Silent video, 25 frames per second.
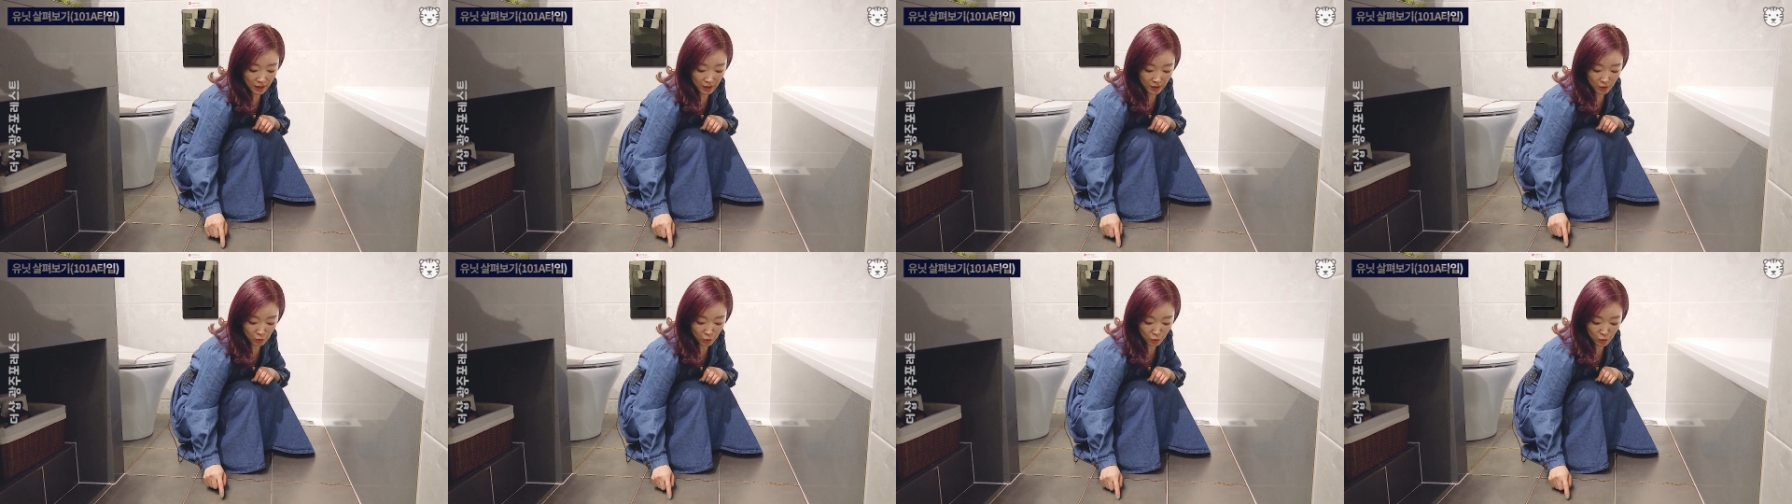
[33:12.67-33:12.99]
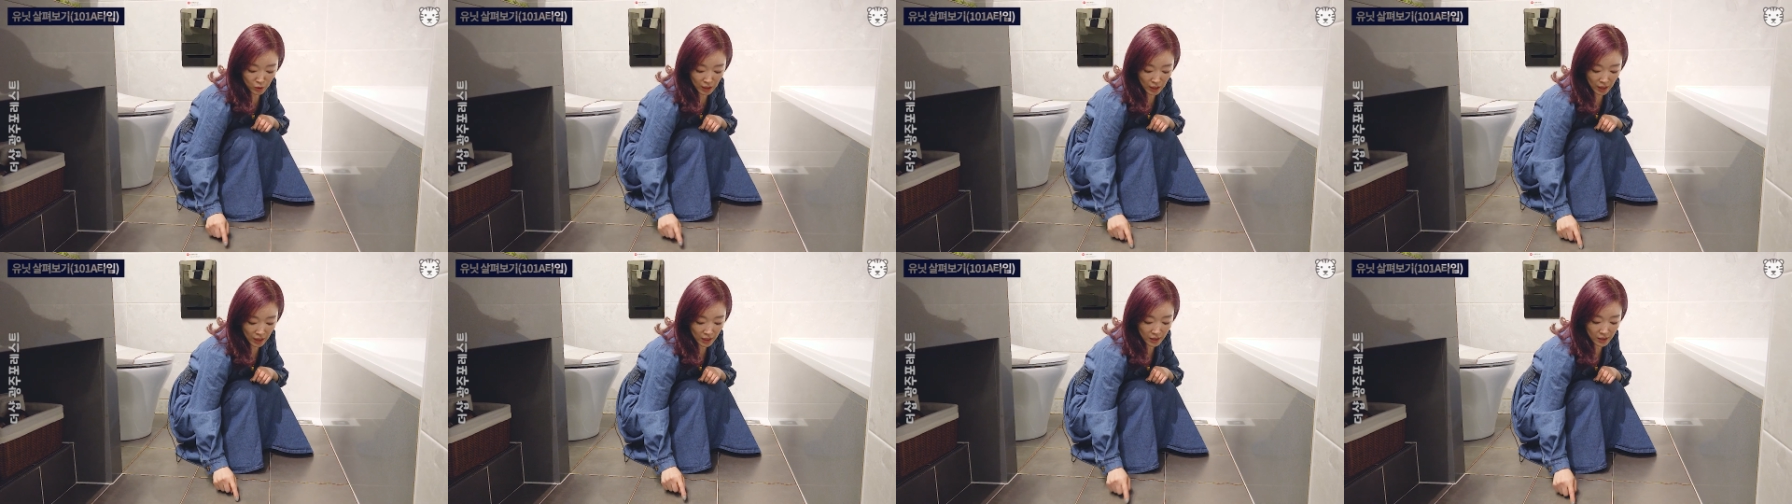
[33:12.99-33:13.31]

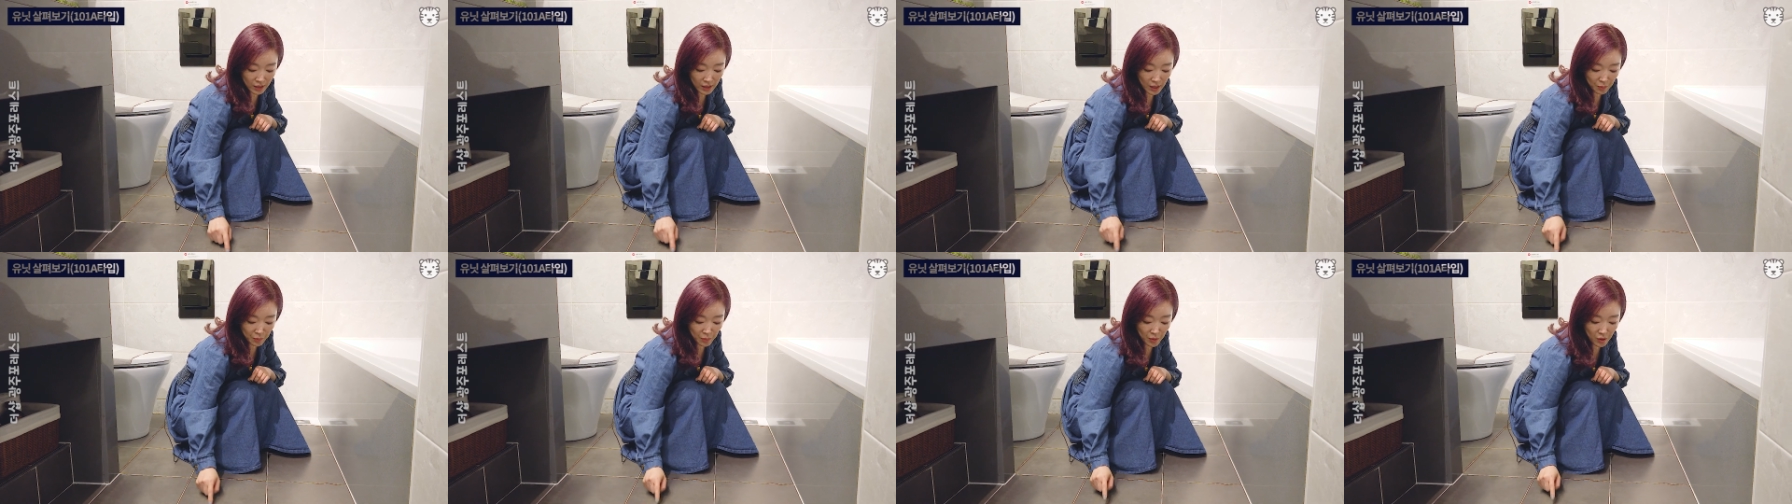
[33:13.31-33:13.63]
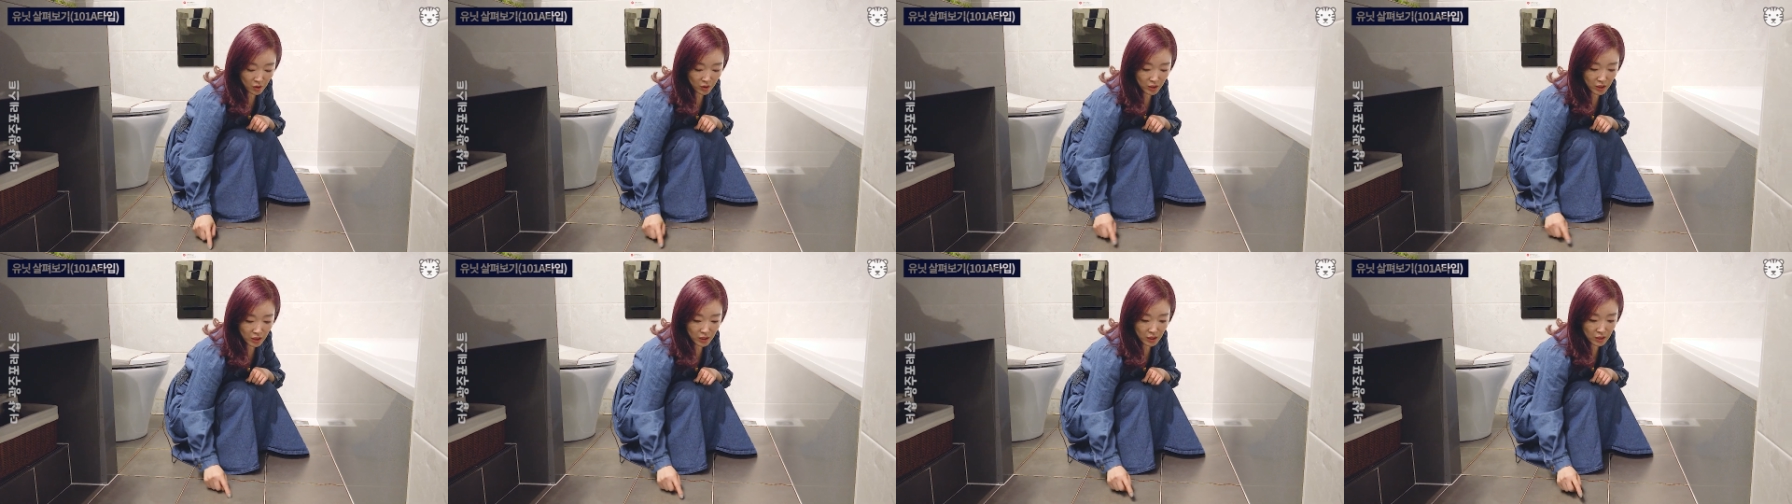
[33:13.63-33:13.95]
뭐 약간
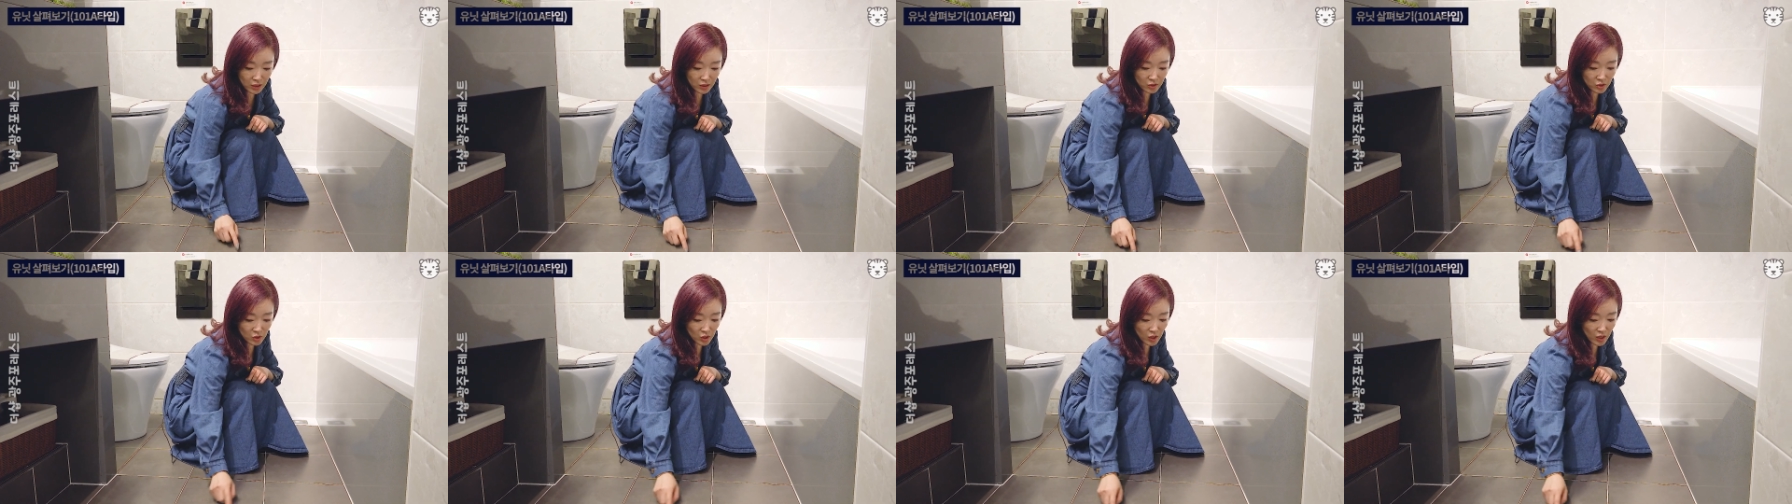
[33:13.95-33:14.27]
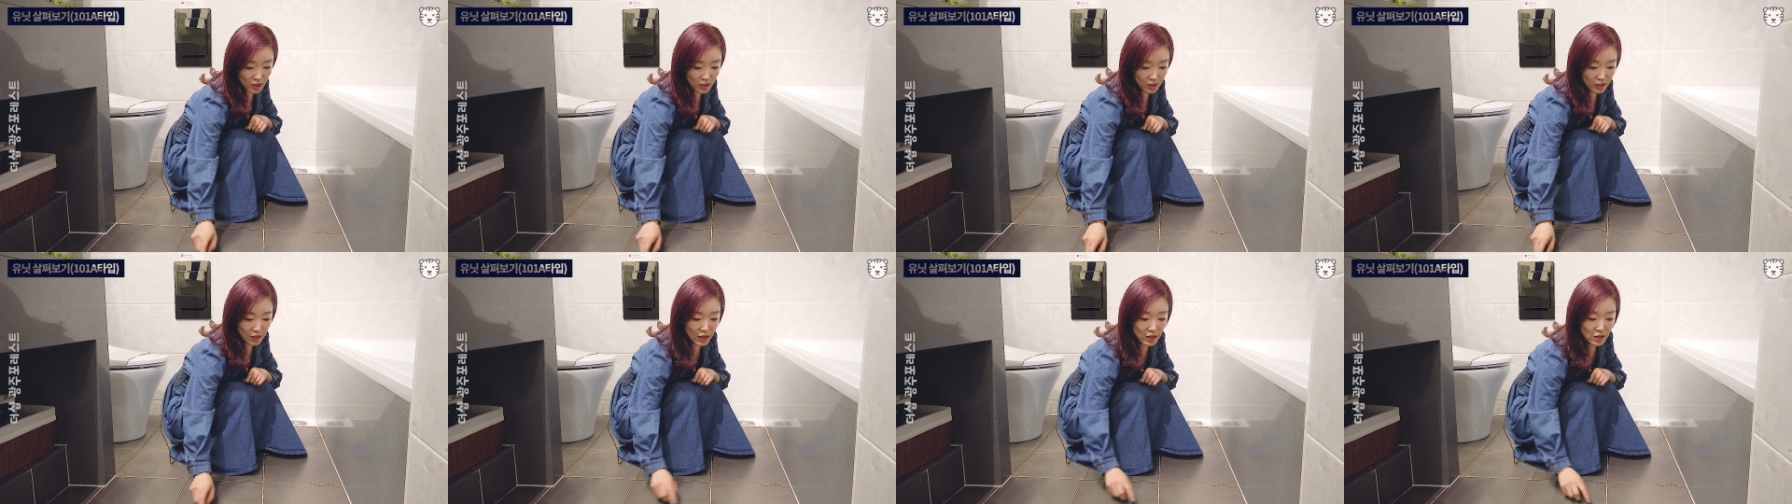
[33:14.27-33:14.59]
펄이
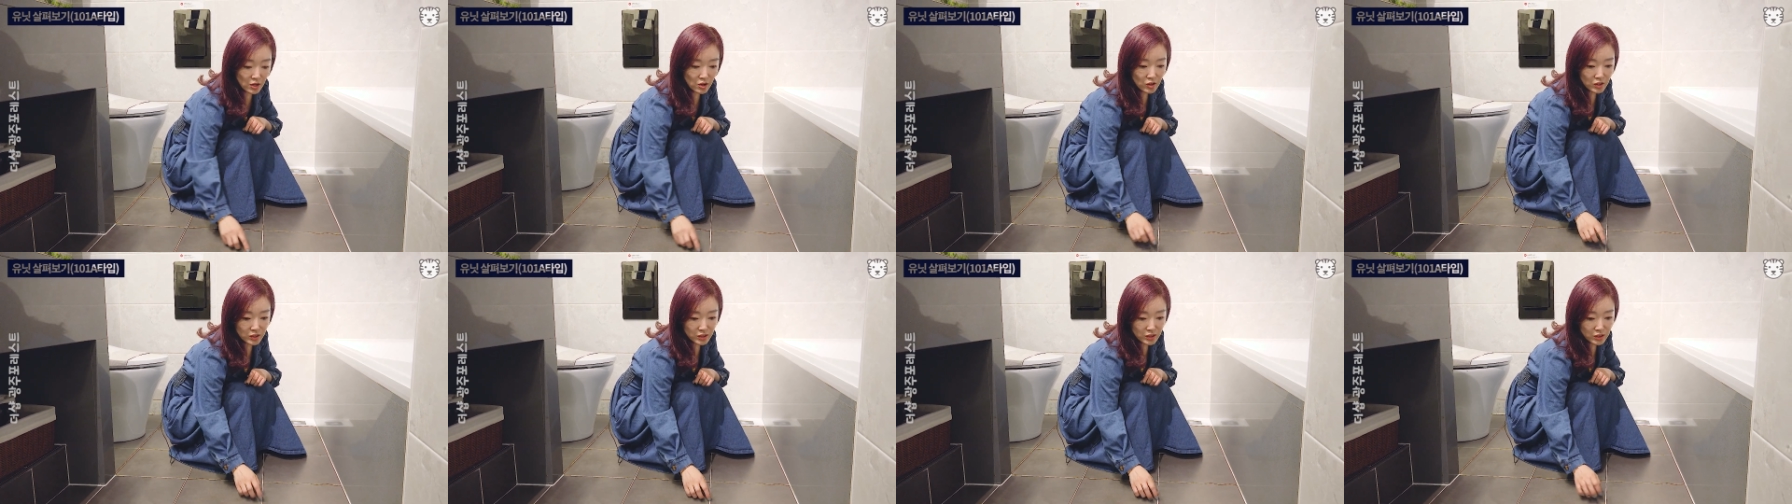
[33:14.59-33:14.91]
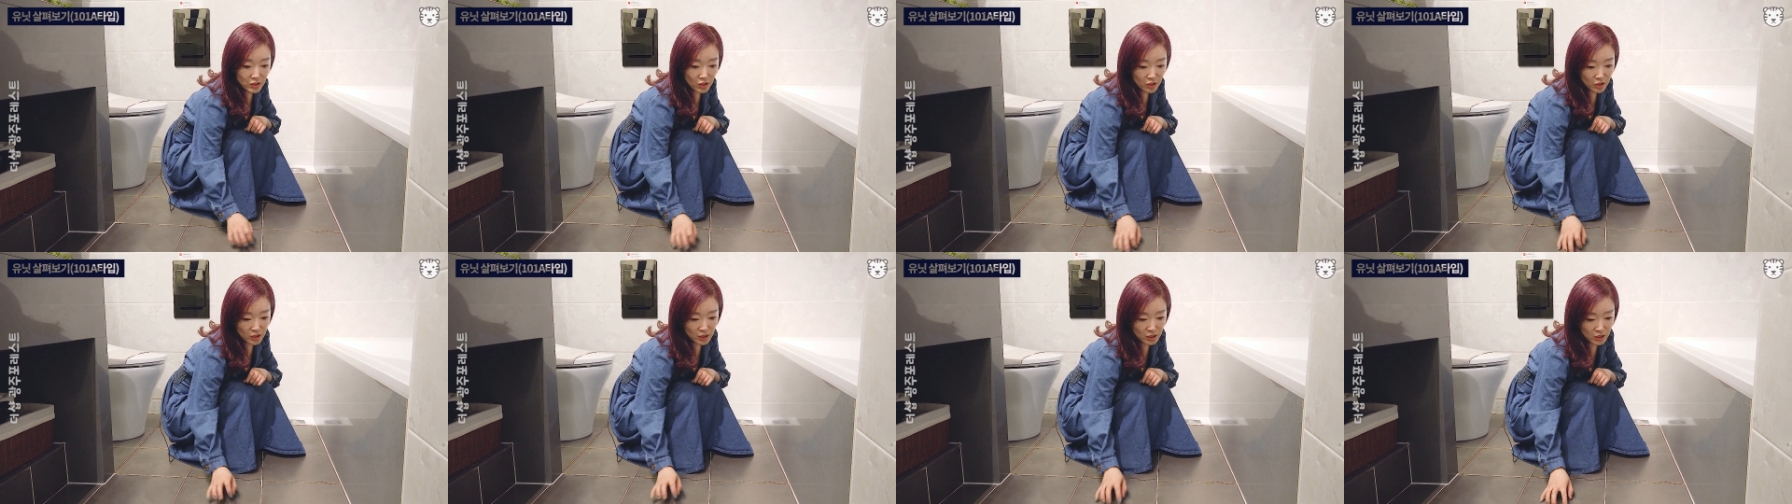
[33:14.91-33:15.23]
쫙 깔려
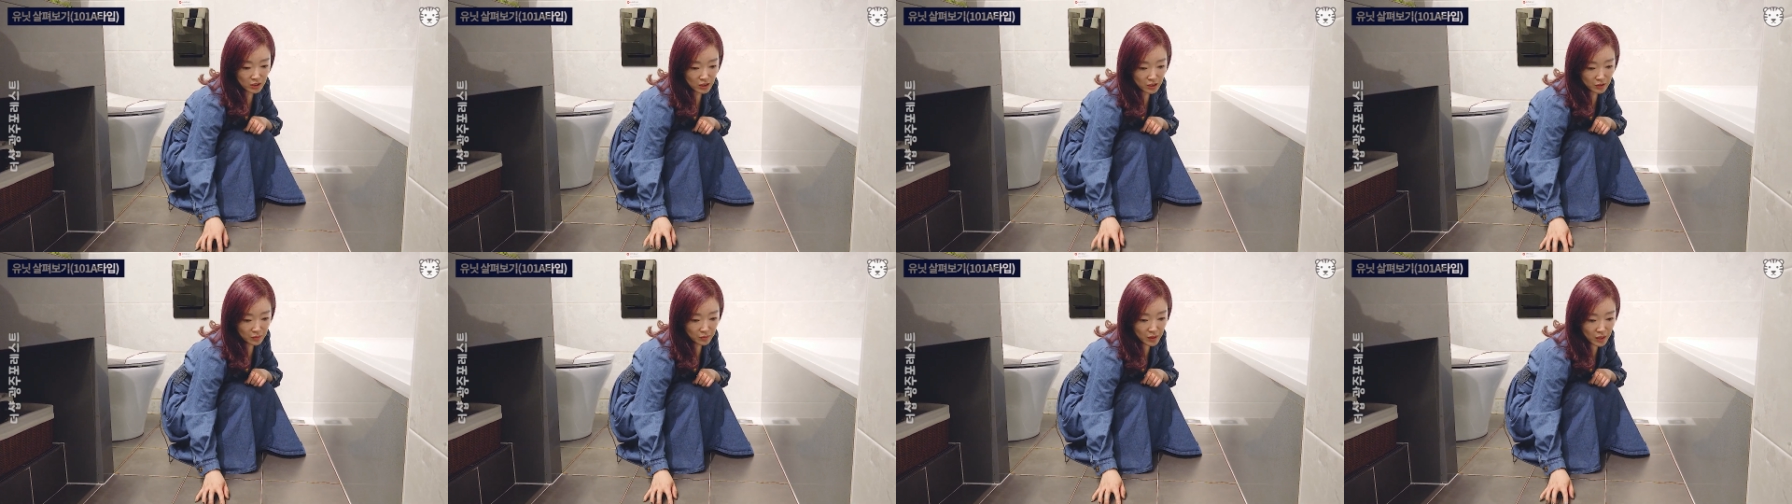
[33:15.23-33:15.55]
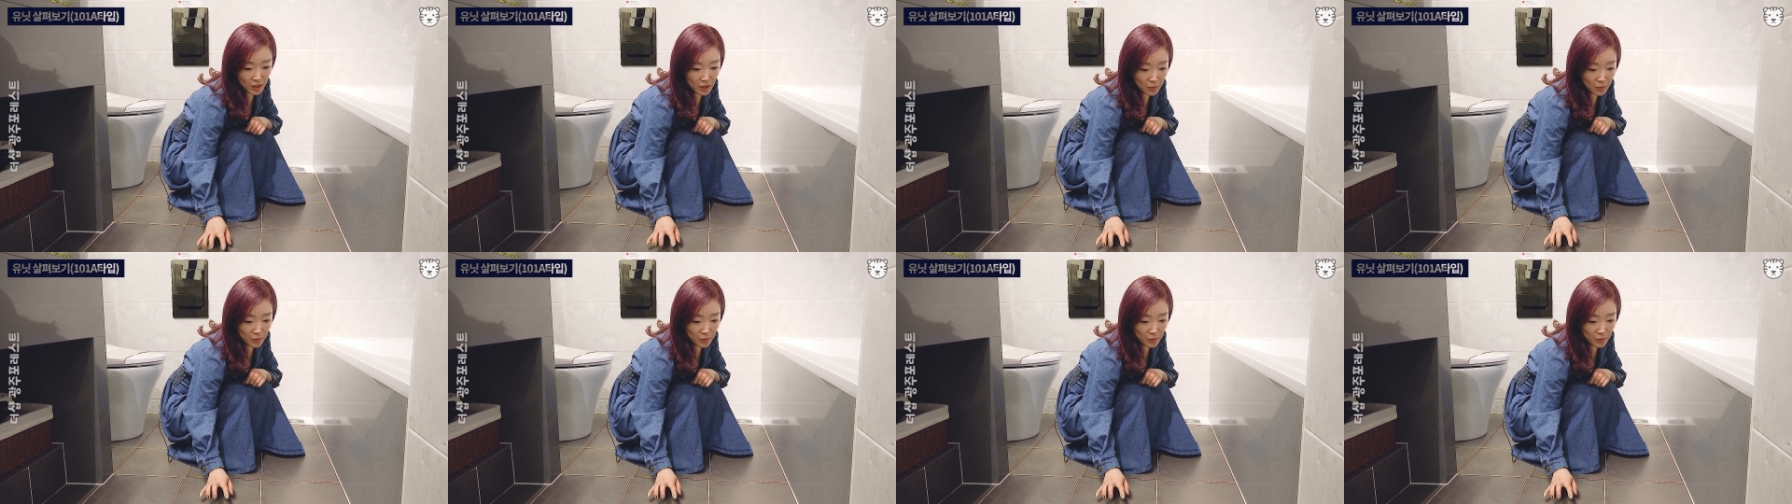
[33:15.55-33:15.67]
있어요 지금